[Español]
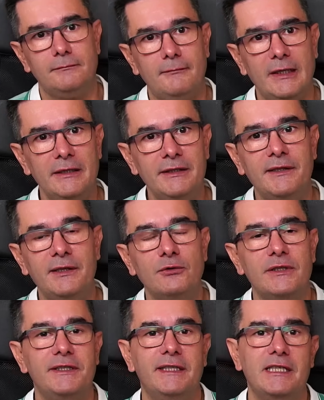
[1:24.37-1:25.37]
dice
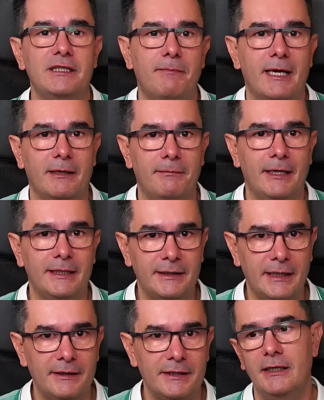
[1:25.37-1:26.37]
auténticas
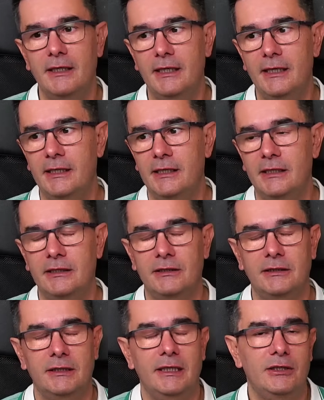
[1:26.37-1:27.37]
barbaridades
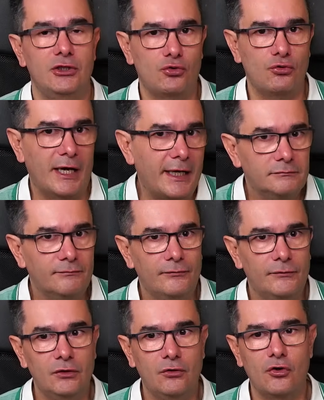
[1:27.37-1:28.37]
en, su canal,
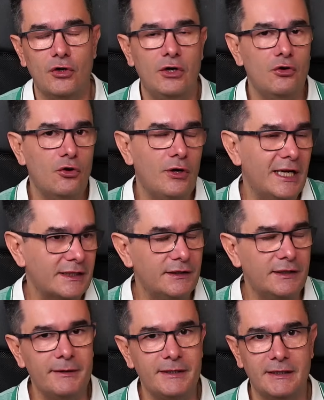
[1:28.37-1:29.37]
¿no? o en las
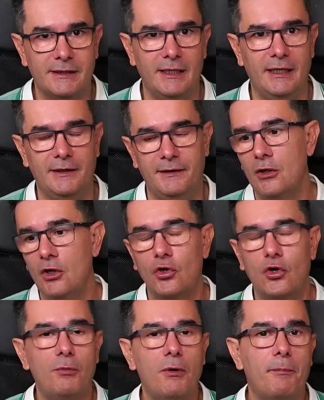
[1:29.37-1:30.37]
entrevistas que le hacían.
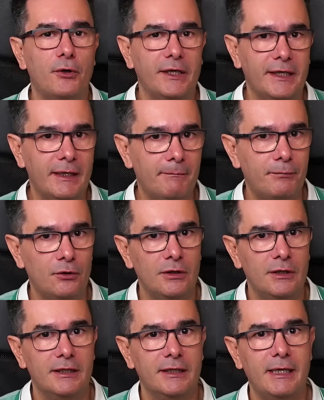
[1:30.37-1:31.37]
Como por ejemplo,
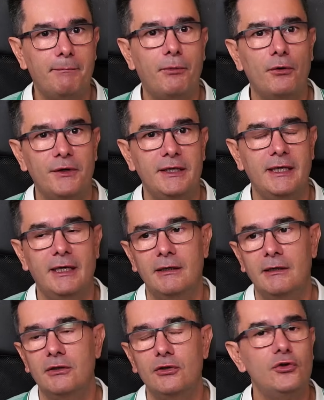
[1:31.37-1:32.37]
que podía
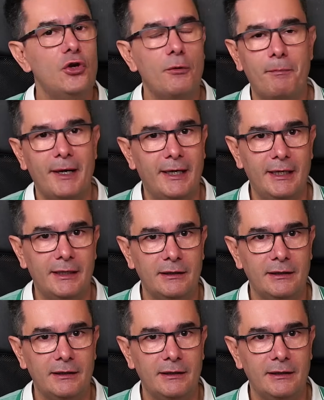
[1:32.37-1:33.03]
no pagar